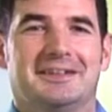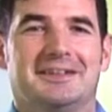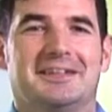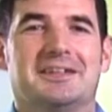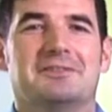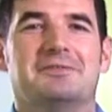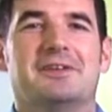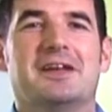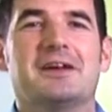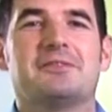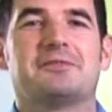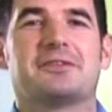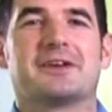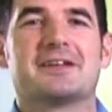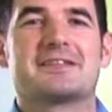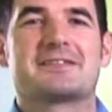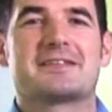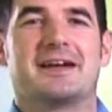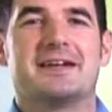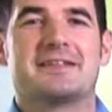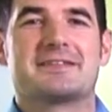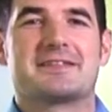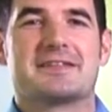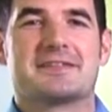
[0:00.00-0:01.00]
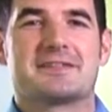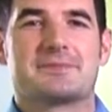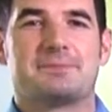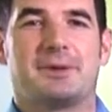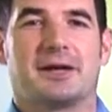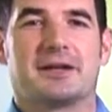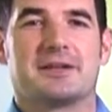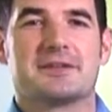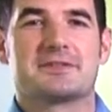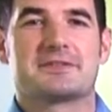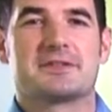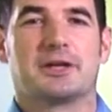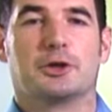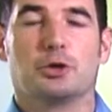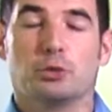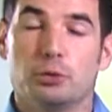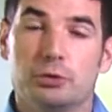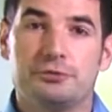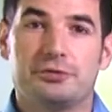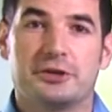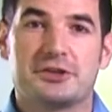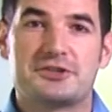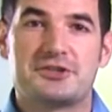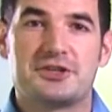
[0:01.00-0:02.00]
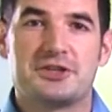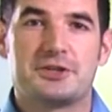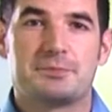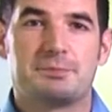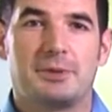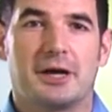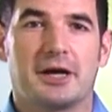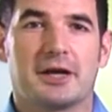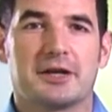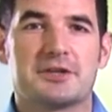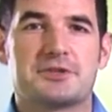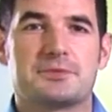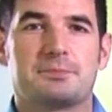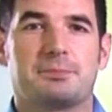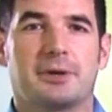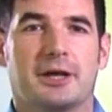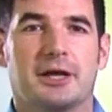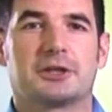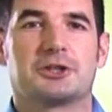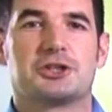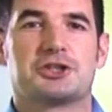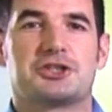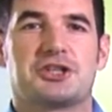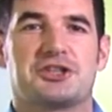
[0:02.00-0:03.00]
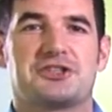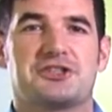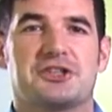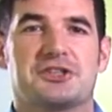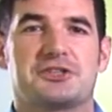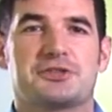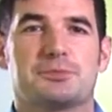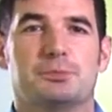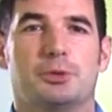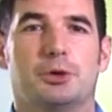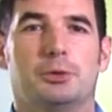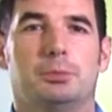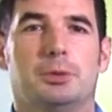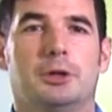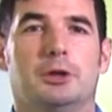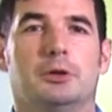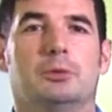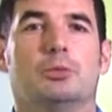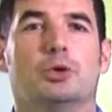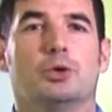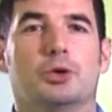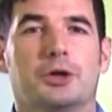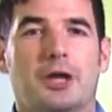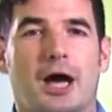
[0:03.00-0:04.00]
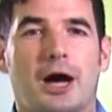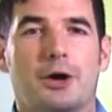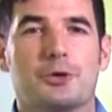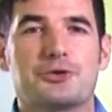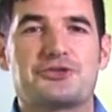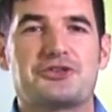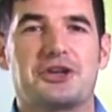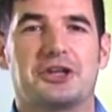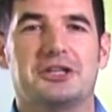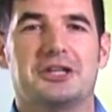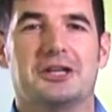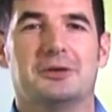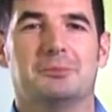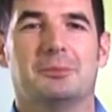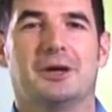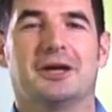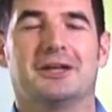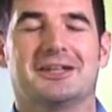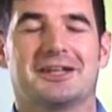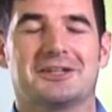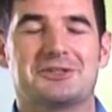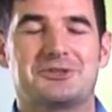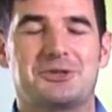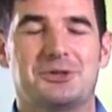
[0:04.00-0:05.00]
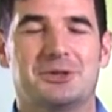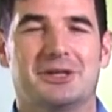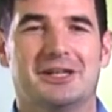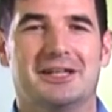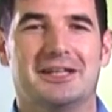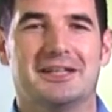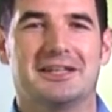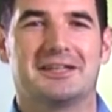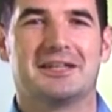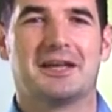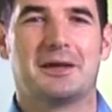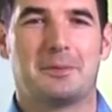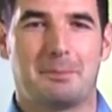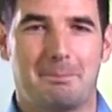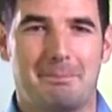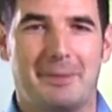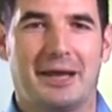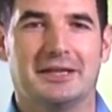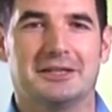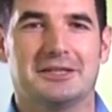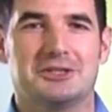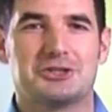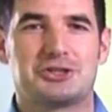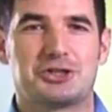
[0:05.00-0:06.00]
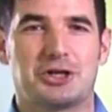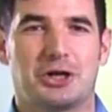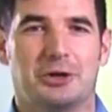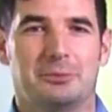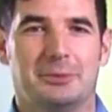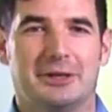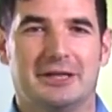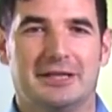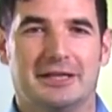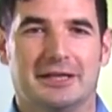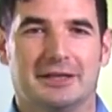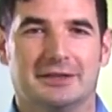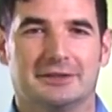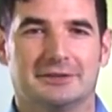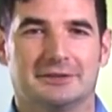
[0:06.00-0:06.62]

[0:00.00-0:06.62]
Die Wehrfritz Reitsitzbank ist ein unverzichtbares praktisches Sitzmöbel und außerdem natürlich made in Germany.